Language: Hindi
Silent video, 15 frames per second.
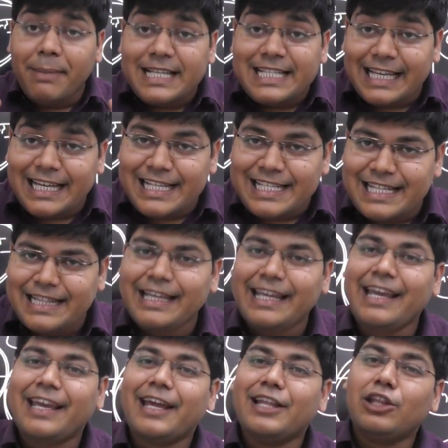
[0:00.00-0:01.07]
बेसिकली
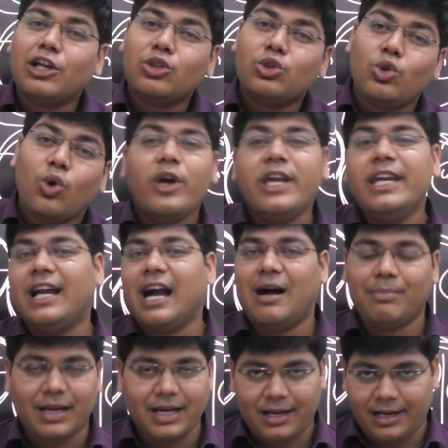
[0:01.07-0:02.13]
ज़िंदगी के अंदर दो ही
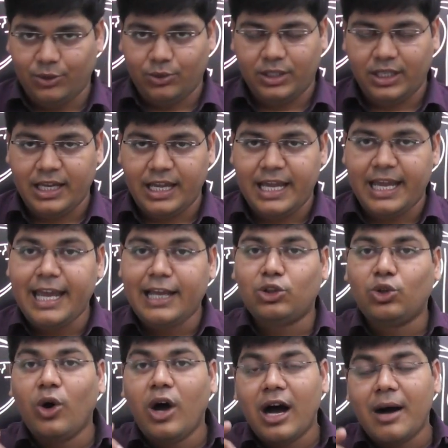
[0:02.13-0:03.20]
काम कर रहे होते हैं
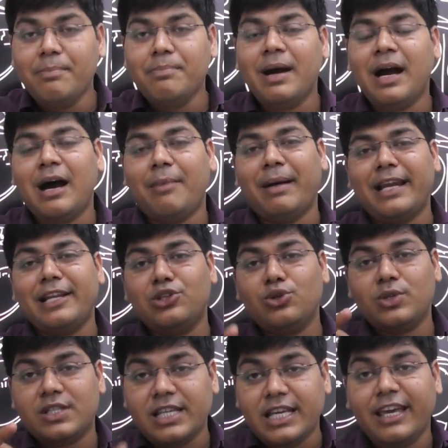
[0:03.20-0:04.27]
एक तो हम हमारी जो
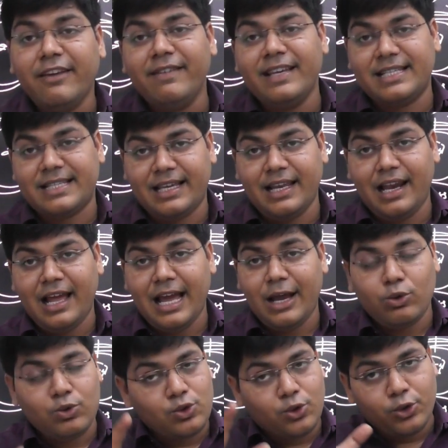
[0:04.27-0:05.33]
सीखी हुई स्किल है
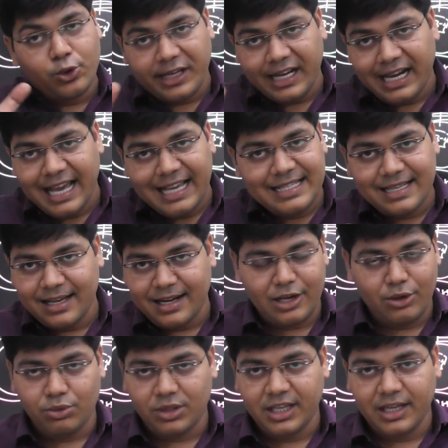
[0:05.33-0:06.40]
उसको यूटिलाइज कर
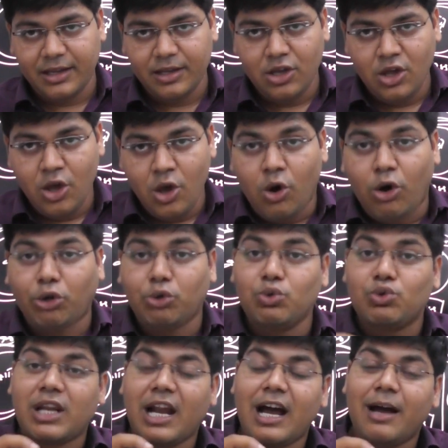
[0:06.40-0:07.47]
रहे होते हैं और
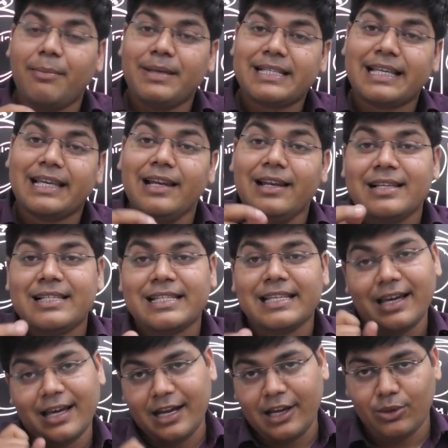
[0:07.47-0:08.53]
दूसरा हम स्किल
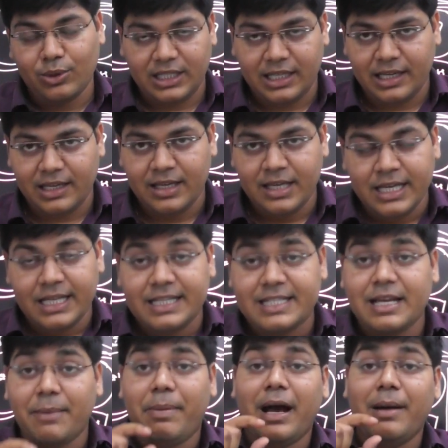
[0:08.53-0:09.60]
सीख रहे होते हैं
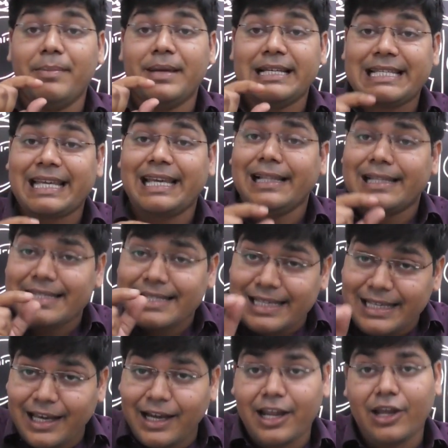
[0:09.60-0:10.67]
जब हम स्किल
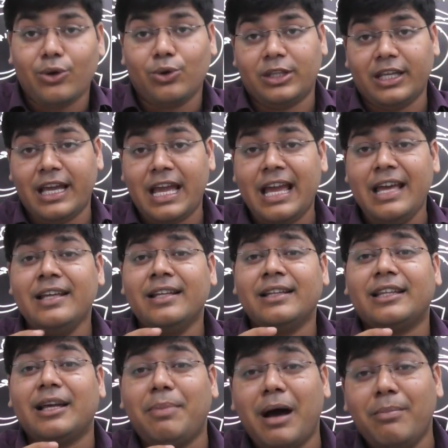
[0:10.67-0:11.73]
सीख रहे होते हैं
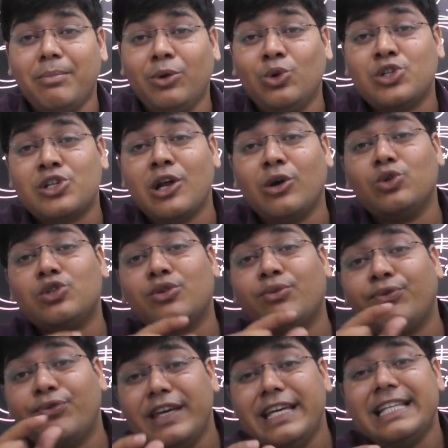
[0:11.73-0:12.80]
तब हम कुछ ना कुछ
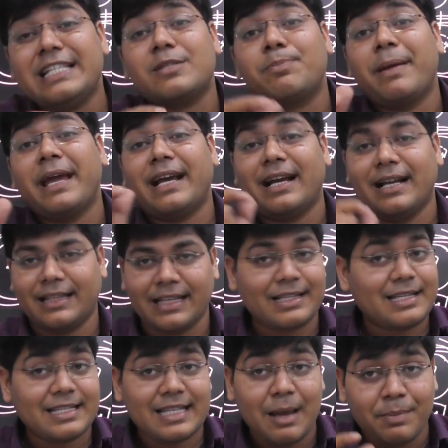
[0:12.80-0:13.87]
फीस पे करते हैं
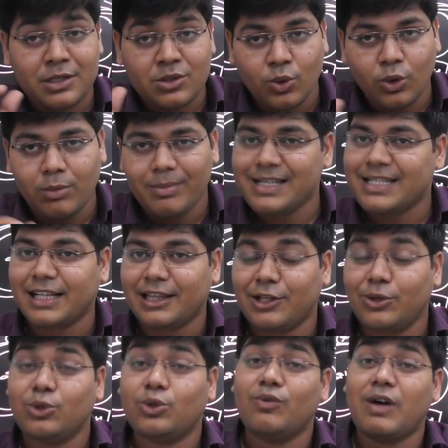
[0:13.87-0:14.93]
जैसे आप स्कूल में
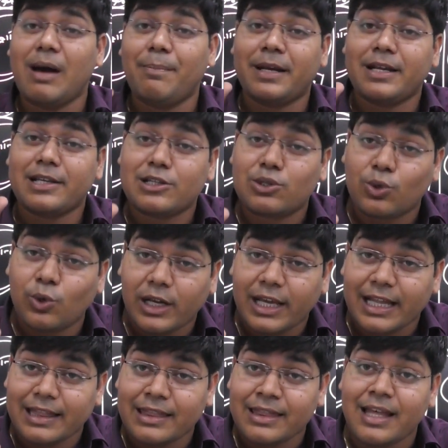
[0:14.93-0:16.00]
जाते हो तो वहां पर स्कूल
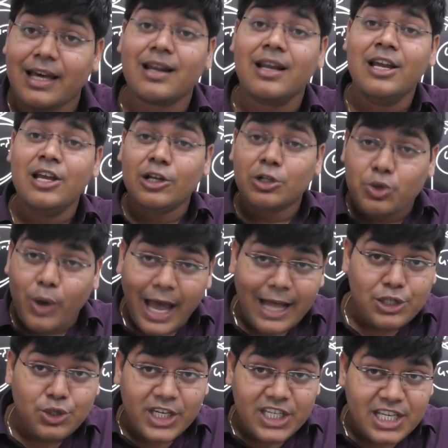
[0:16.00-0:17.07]
के अंदर जो
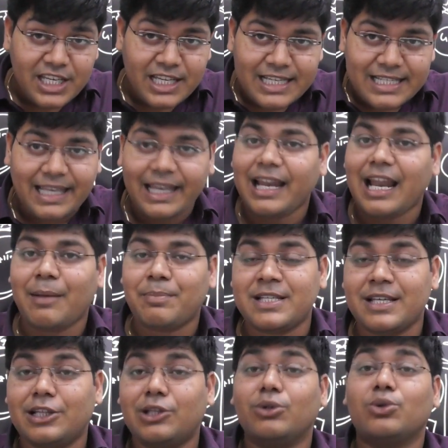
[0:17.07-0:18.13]
एजुकेशन की स्किल आप
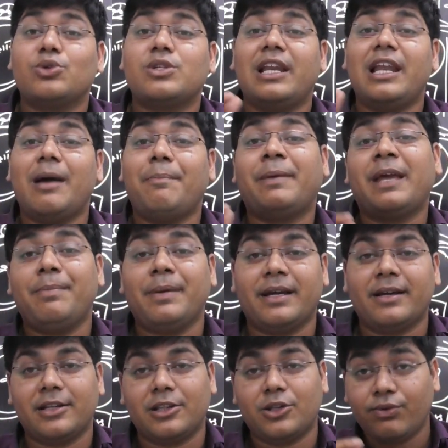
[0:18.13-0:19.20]
सीखते हो तो उसके लिए आप क्या पे
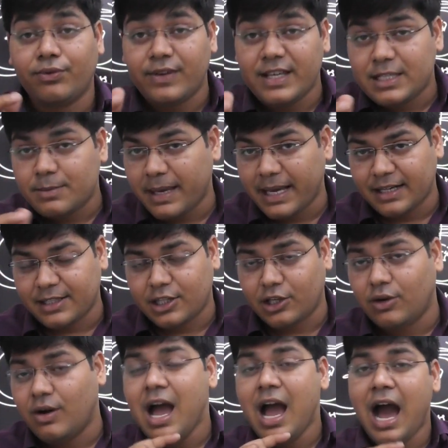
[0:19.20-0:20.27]
करते हो फीस पे करते
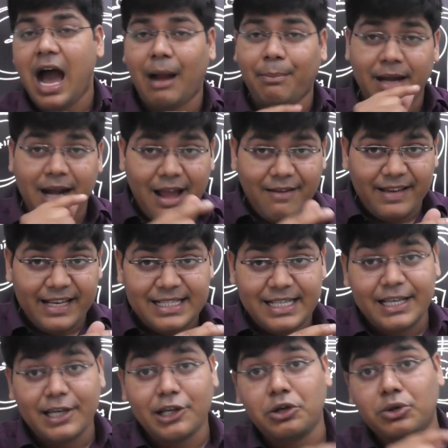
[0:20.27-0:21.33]
हो आप ड्राइविंग
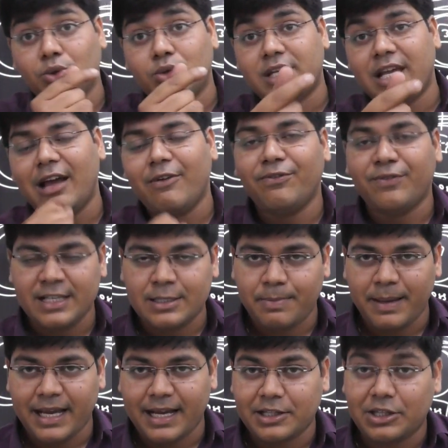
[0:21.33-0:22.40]
सीख रहे हो तो उसके लिए आप फीस
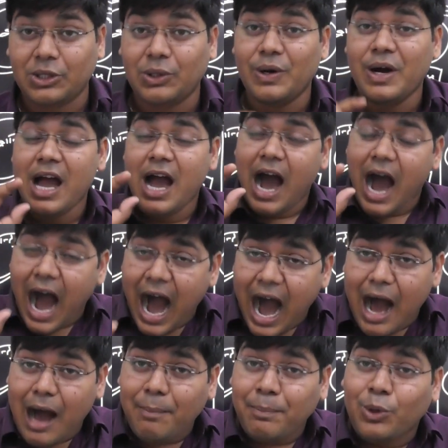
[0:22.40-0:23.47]
पे करते हो
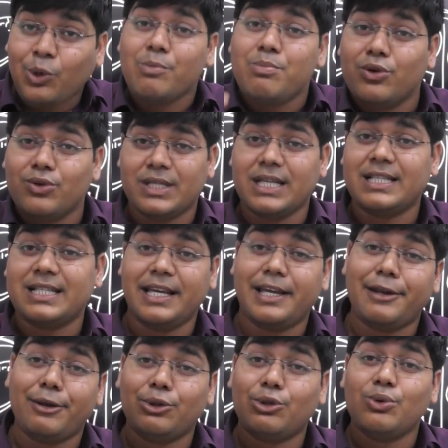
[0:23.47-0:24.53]
आप कोई म्यूज़िक
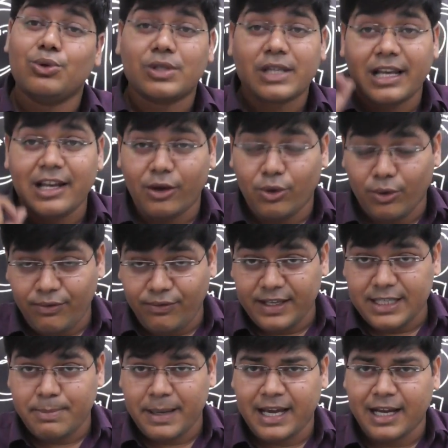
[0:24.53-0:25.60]
सीख रहे होते हो उसके लिए कोई
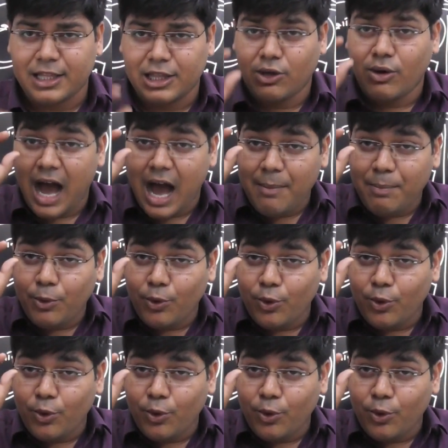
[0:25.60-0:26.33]
फीस पे करते हो आप